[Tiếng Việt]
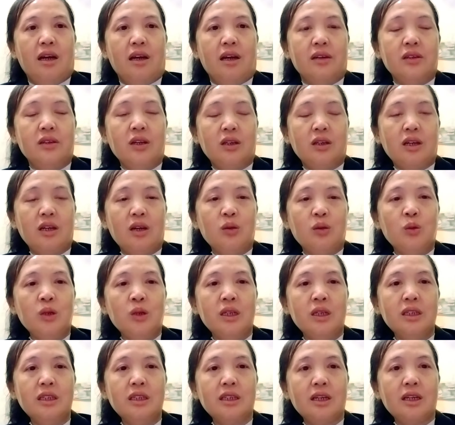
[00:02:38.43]
à giờ có lúc
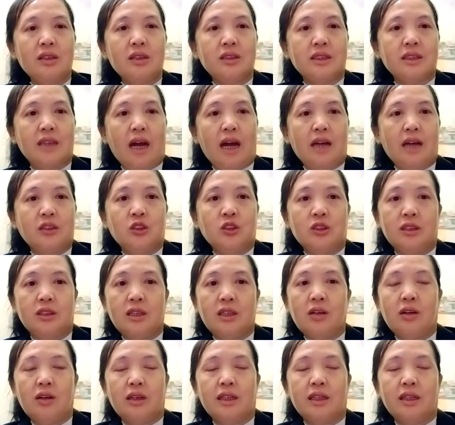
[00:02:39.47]
lứa có xả chỉ cho